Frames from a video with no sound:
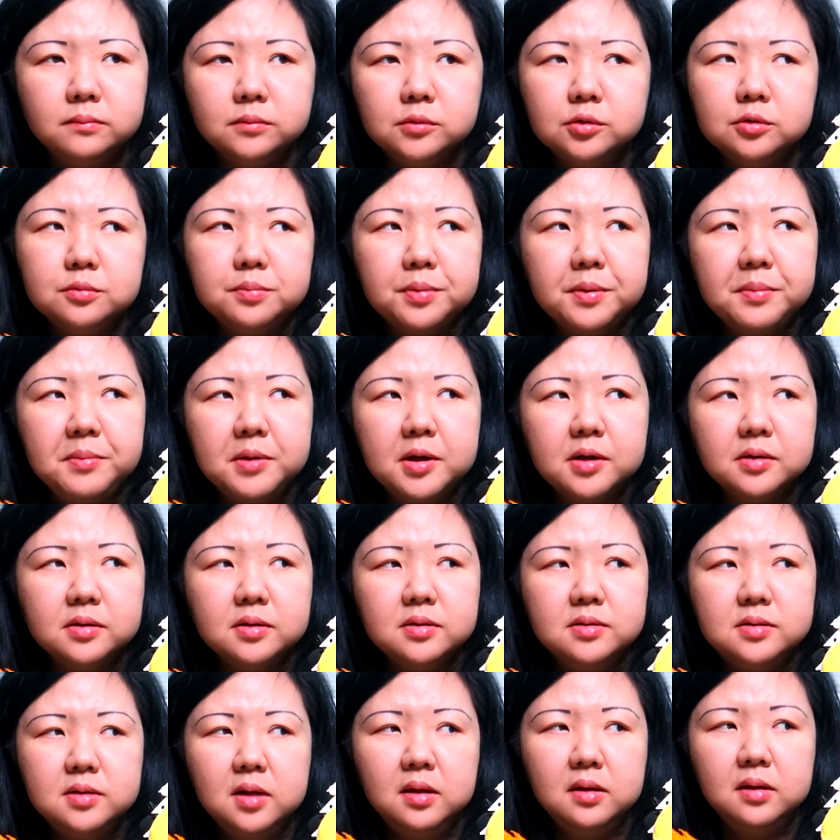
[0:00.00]
Ну, примерно
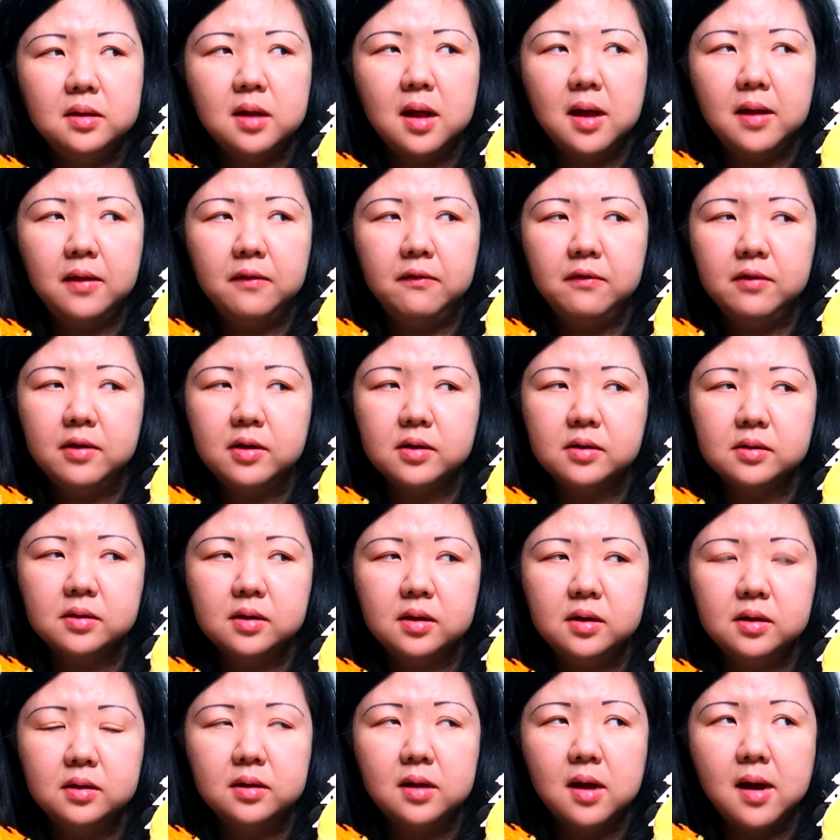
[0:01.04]
день,
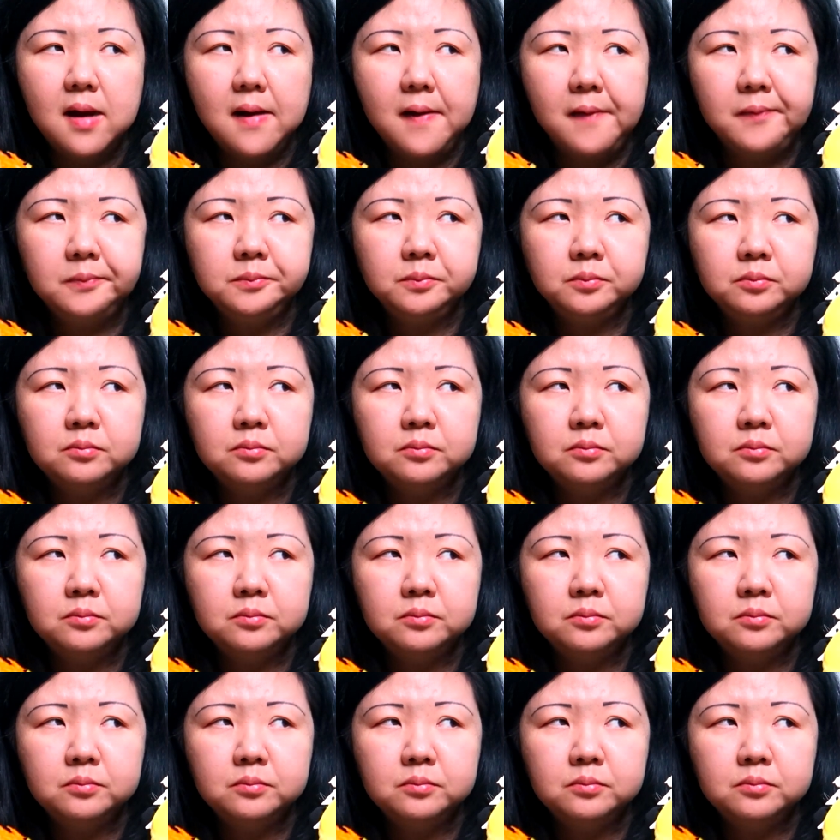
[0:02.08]
наверное, на